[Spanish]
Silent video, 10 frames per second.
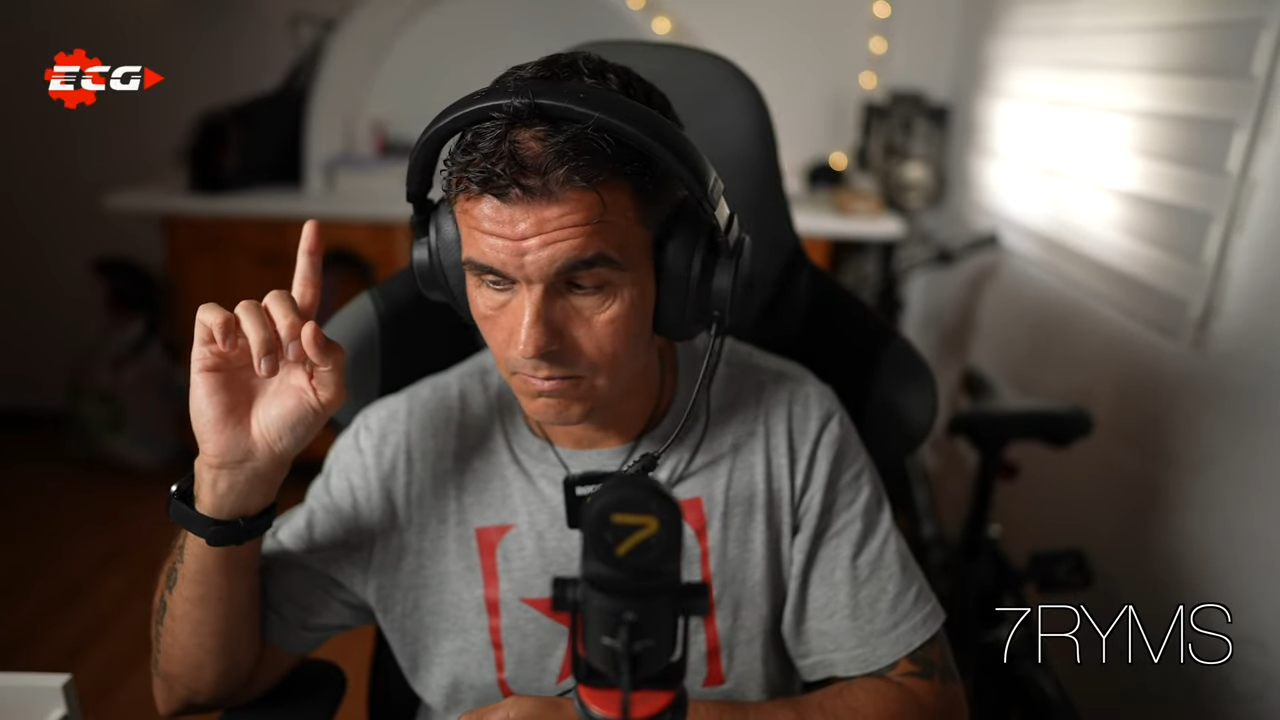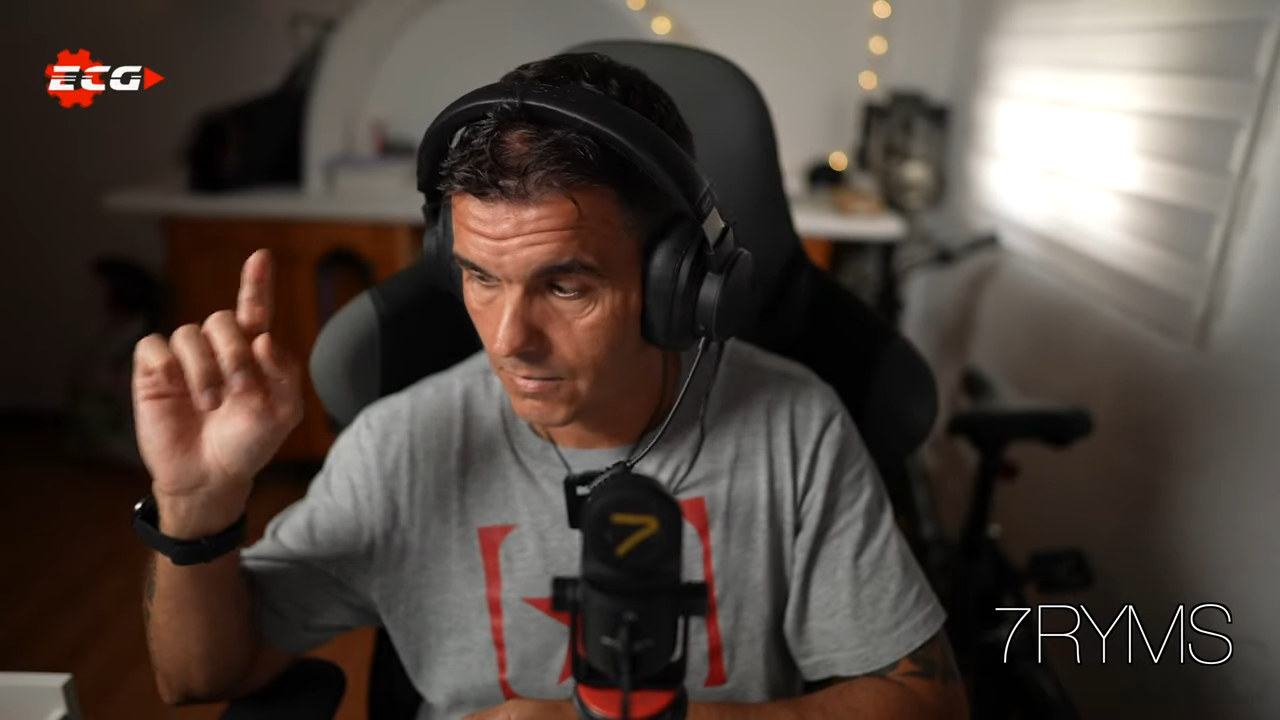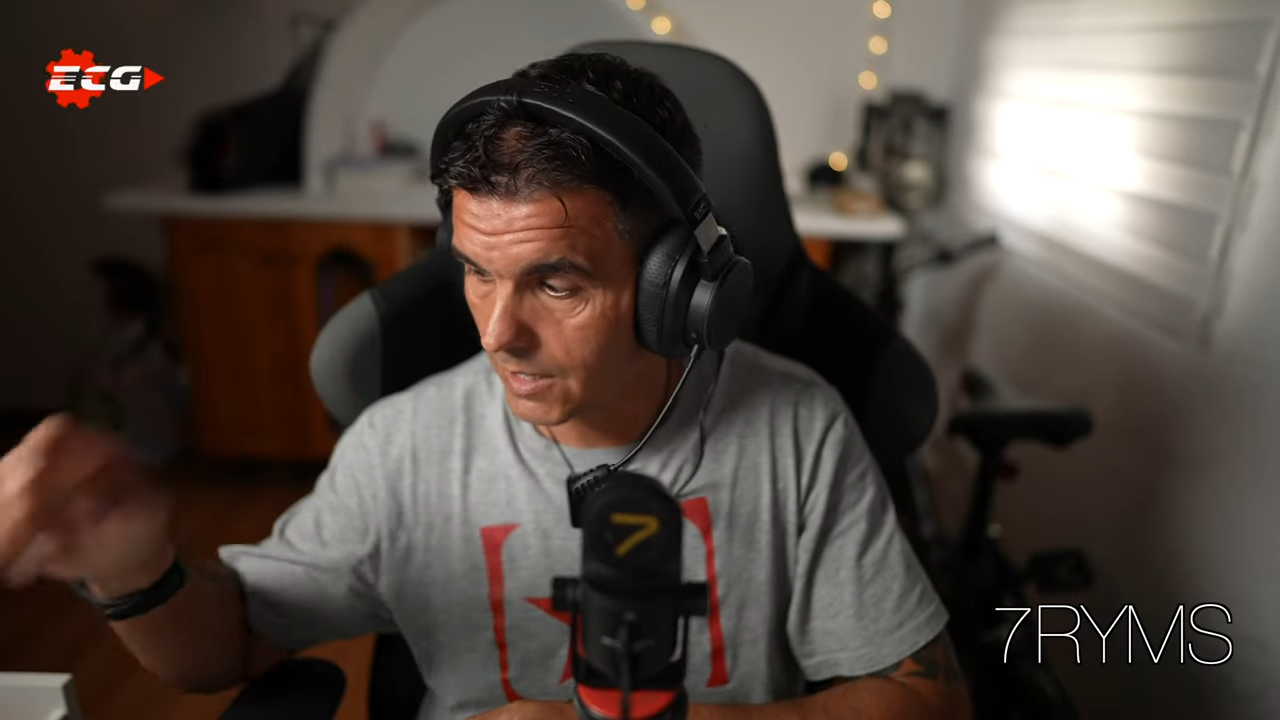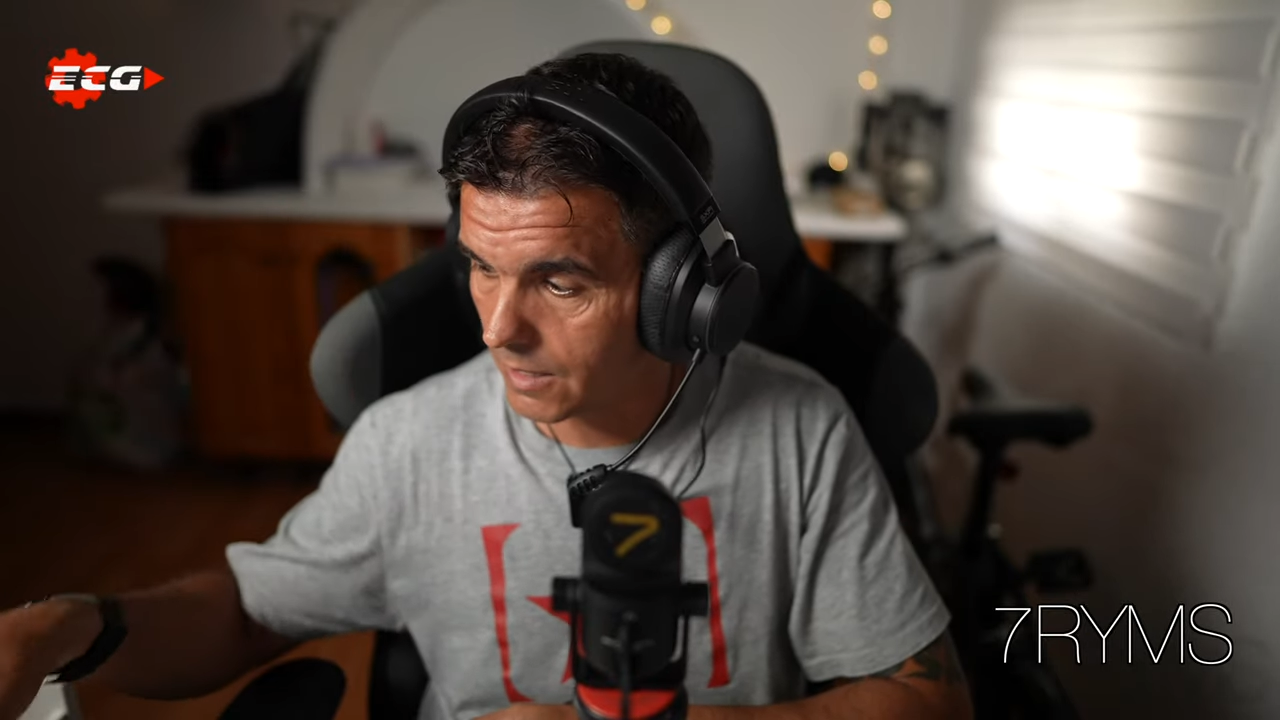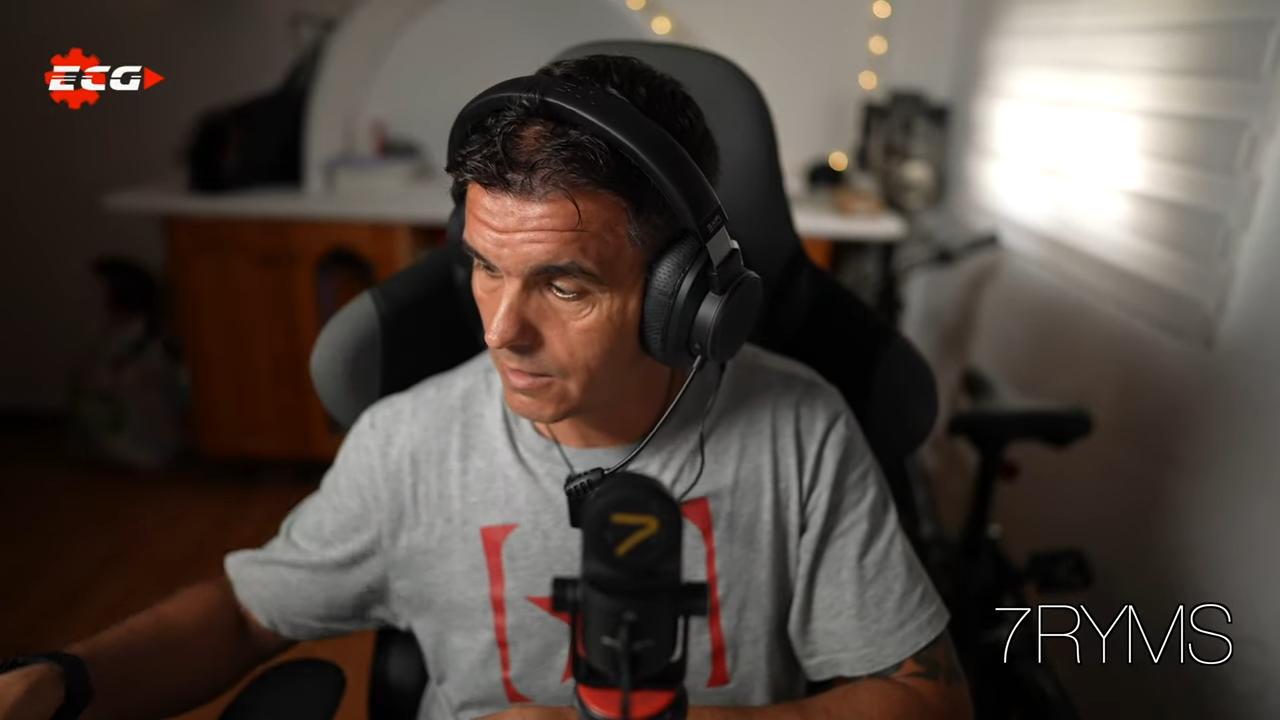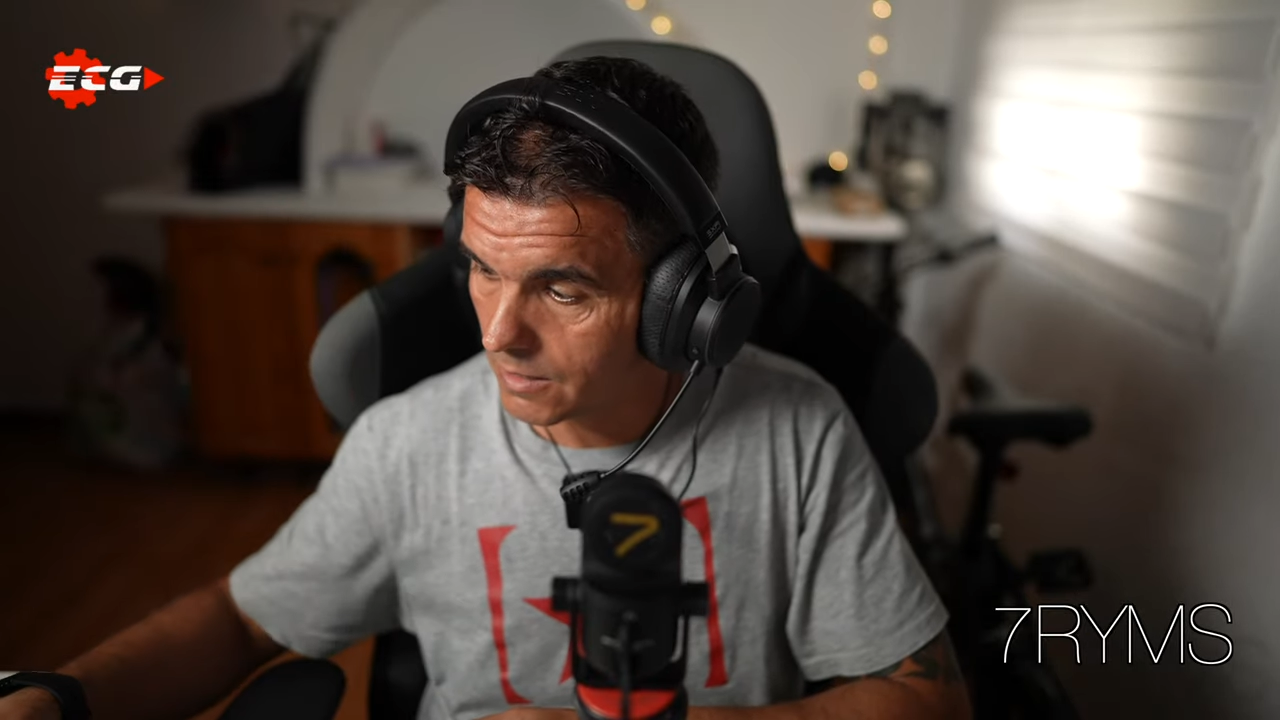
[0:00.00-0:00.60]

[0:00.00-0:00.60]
¿vale?